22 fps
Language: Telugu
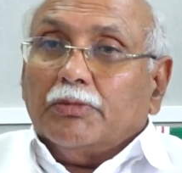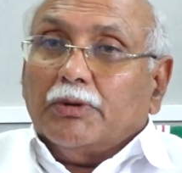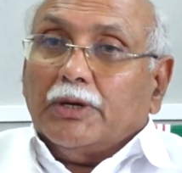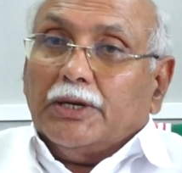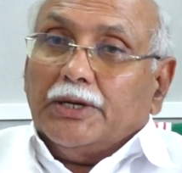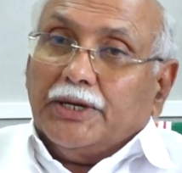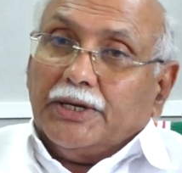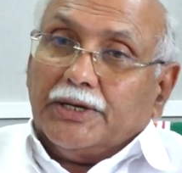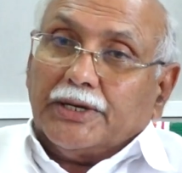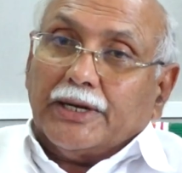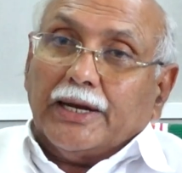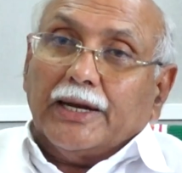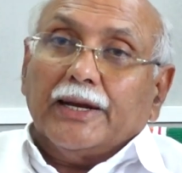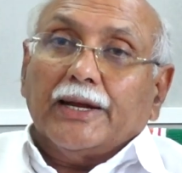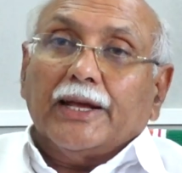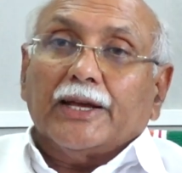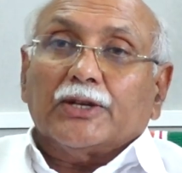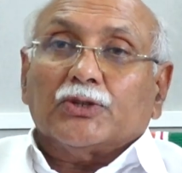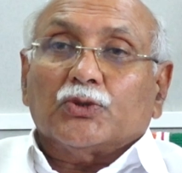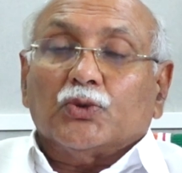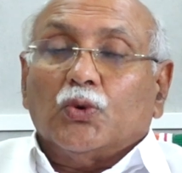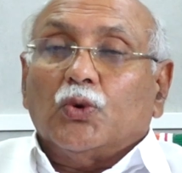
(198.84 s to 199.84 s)
అన్ని టెన్
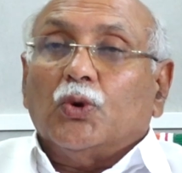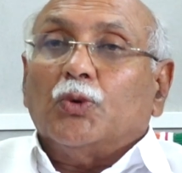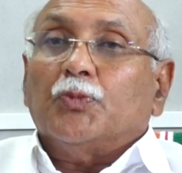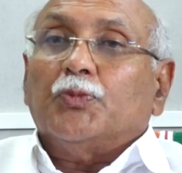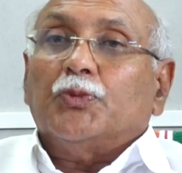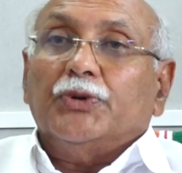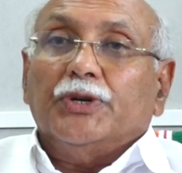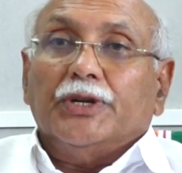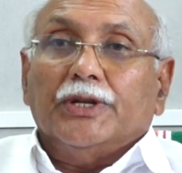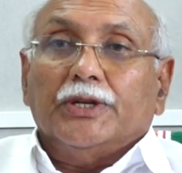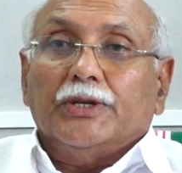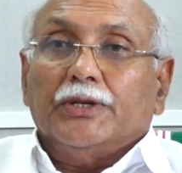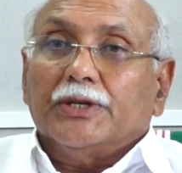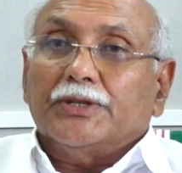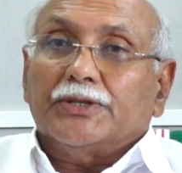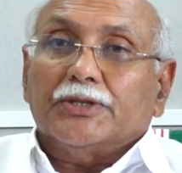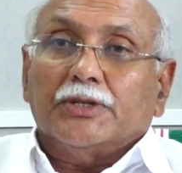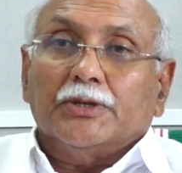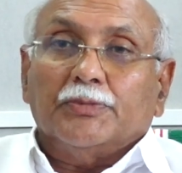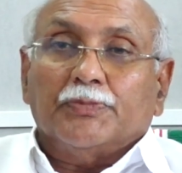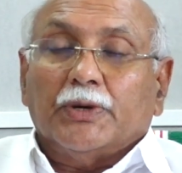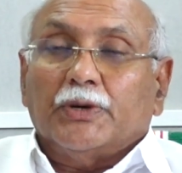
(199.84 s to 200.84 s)
ల్యాక్స్ లోపు ఉండే
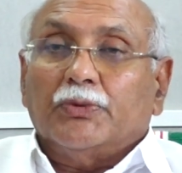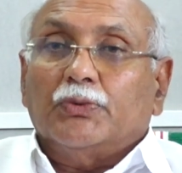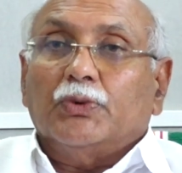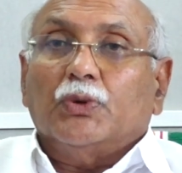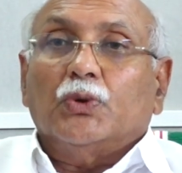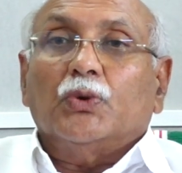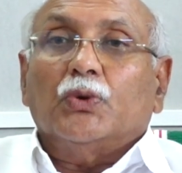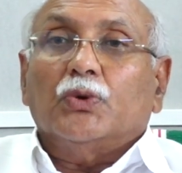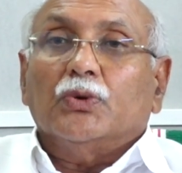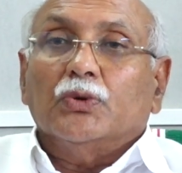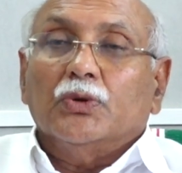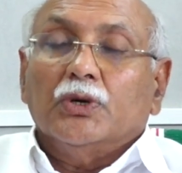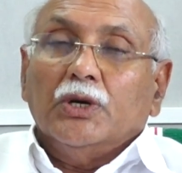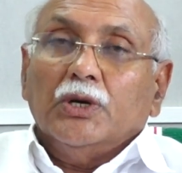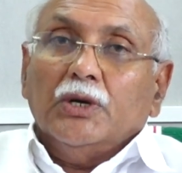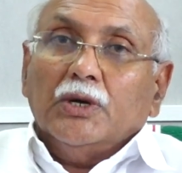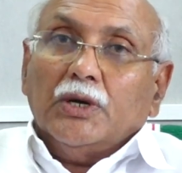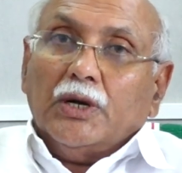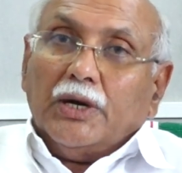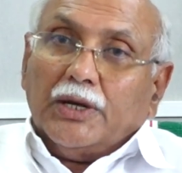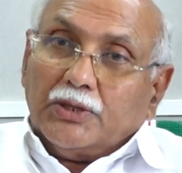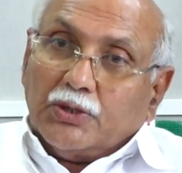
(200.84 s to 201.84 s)
ఎస్సీ పర్వ్యూలో
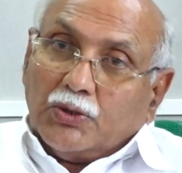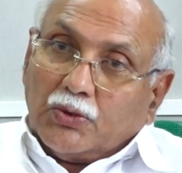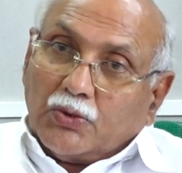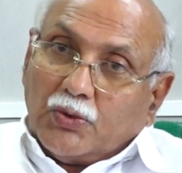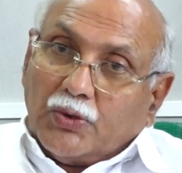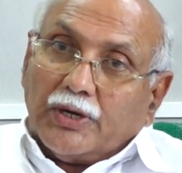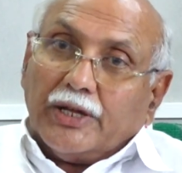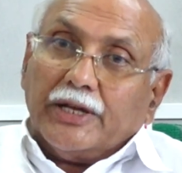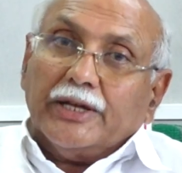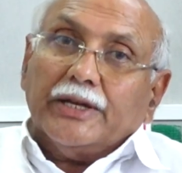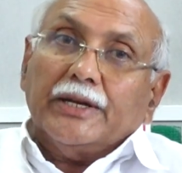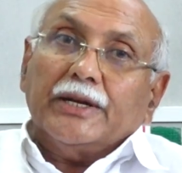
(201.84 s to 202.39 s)
e అది కూడా